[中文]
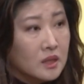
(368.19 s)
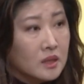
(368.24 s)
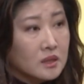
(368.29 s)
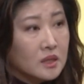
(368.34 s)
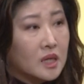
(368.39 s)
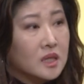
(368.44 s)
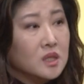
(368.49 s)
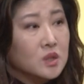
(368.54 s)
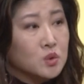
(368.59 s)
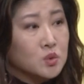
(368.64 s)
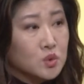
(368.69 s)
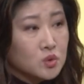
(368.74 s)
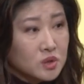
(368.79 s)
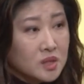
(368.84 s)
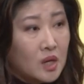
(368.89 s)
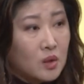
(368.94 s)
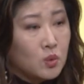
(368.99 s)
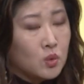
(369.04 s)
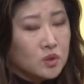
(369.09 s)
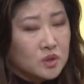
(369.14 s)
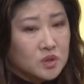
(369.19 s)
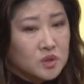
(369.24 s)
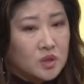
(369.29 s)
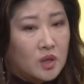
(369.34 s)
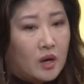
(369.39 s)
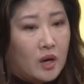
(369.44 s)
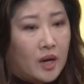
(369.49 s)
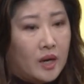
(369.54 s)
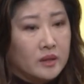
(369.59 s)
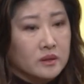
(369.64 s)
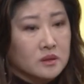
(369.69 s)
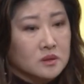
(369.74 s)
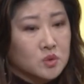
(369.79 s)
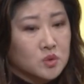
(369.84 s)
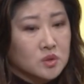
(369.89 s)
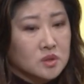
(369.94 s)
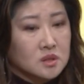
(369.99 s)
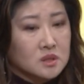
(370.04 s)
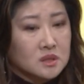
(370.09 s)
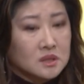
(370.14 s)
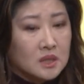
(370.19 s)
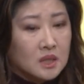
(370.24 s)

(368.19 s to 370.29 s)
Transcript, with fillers: 那例如说像我的小孩呢，就是